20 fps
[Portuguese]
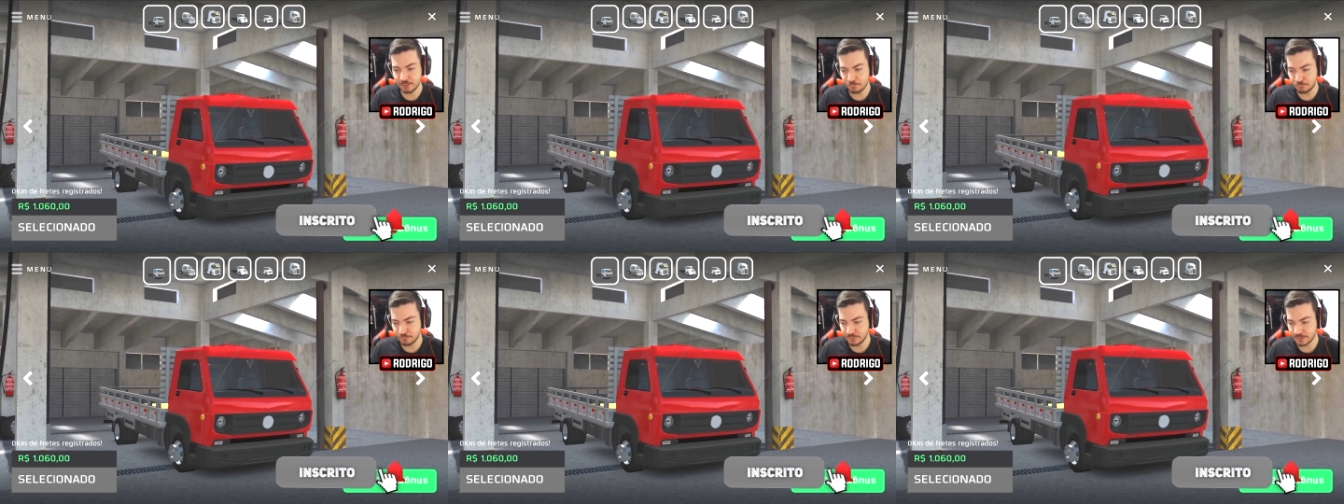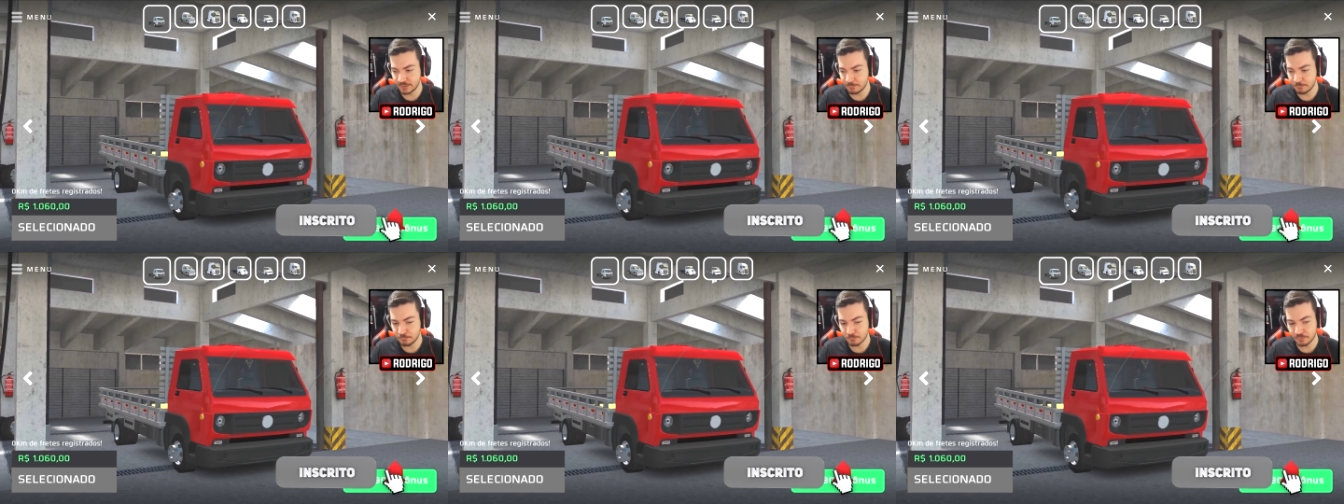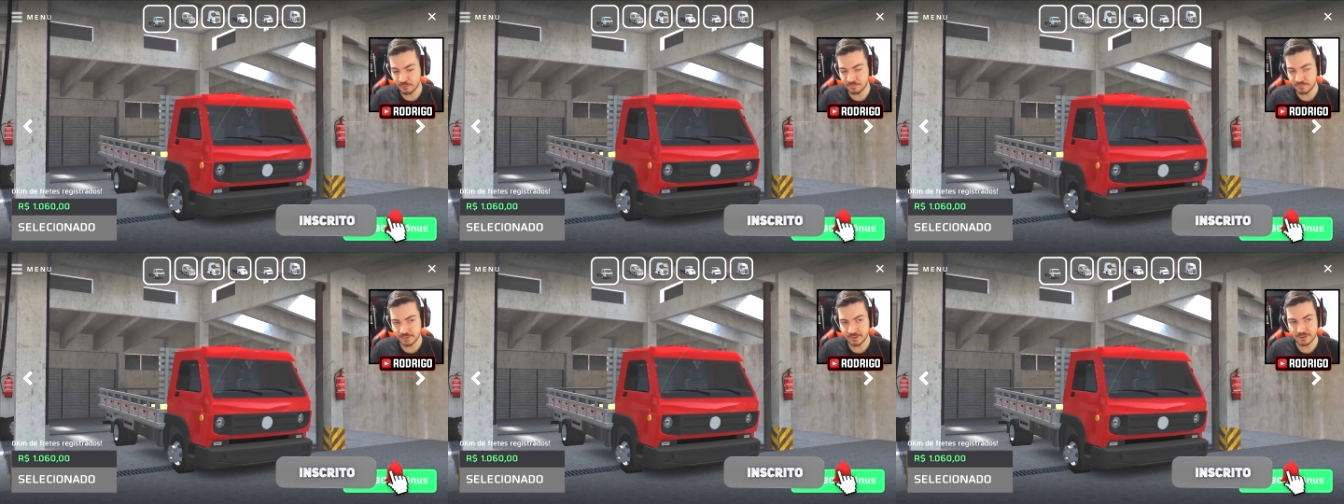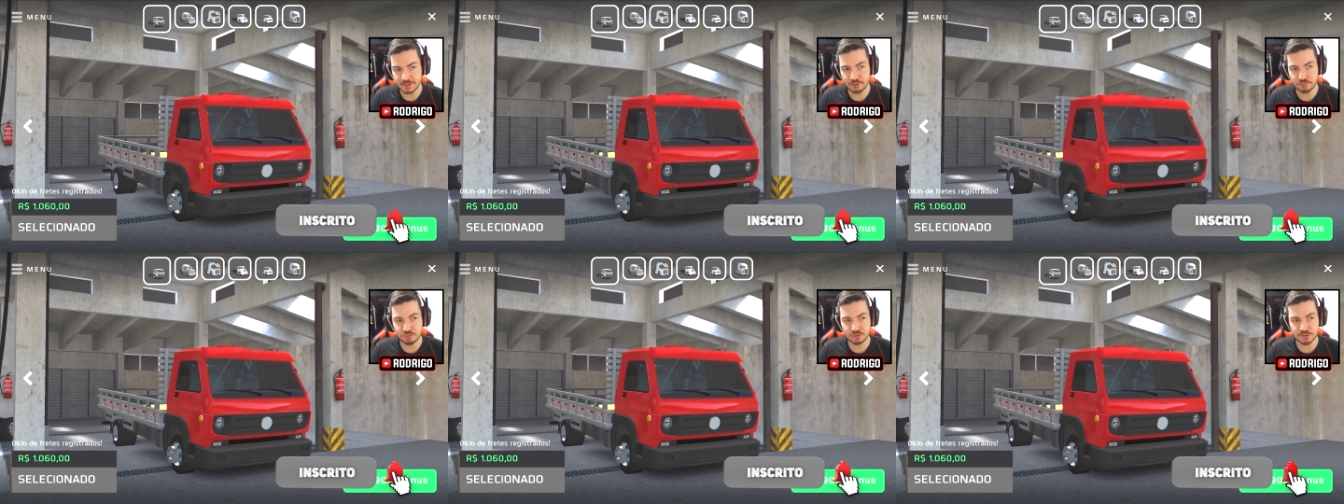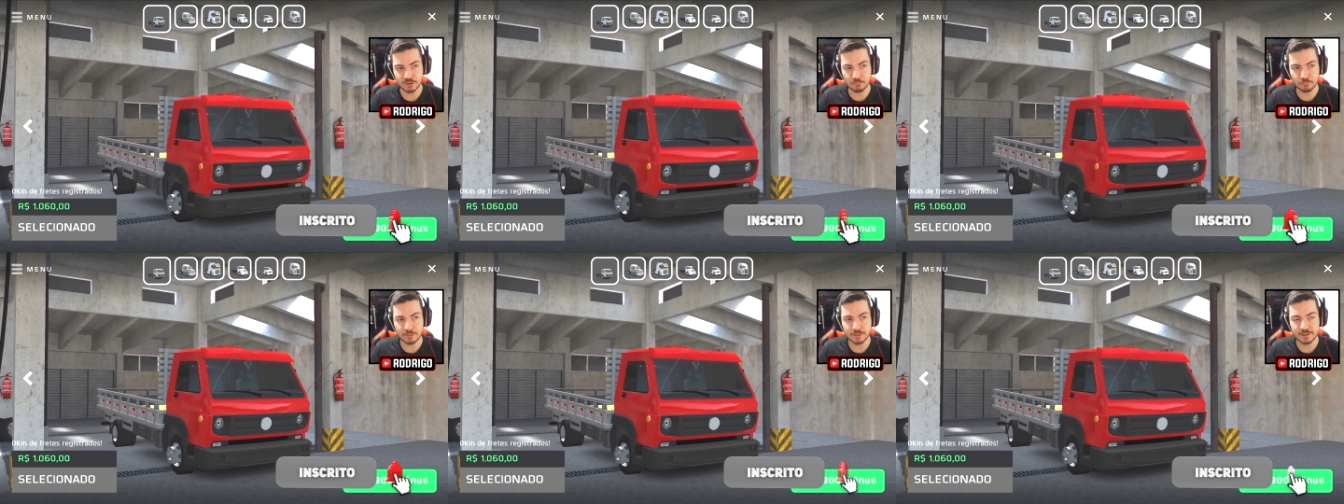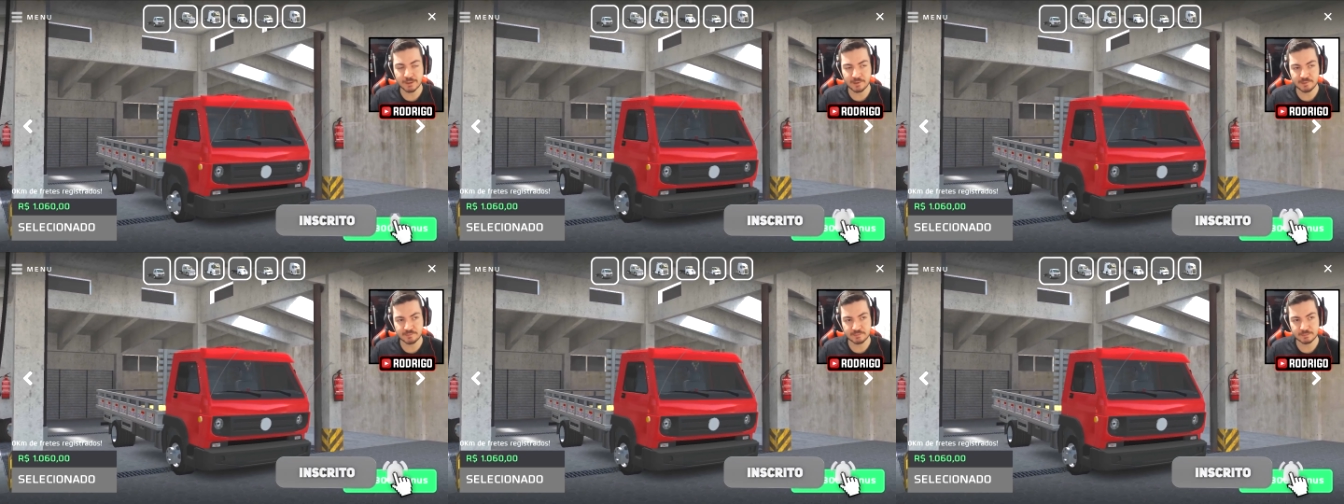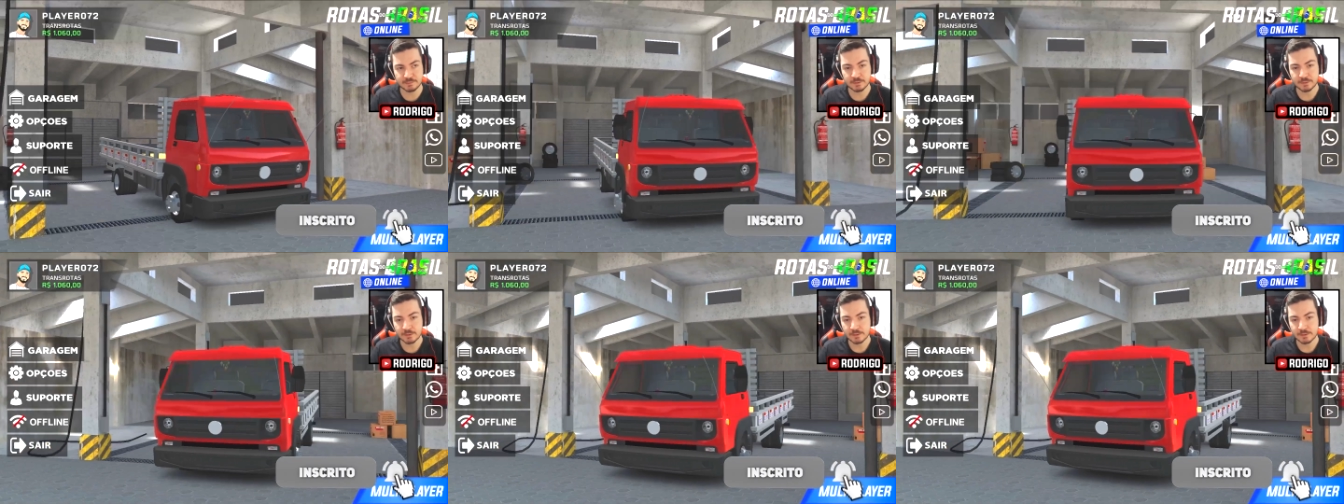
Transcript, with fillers: enfim, caminhões aí que a gente já conhece.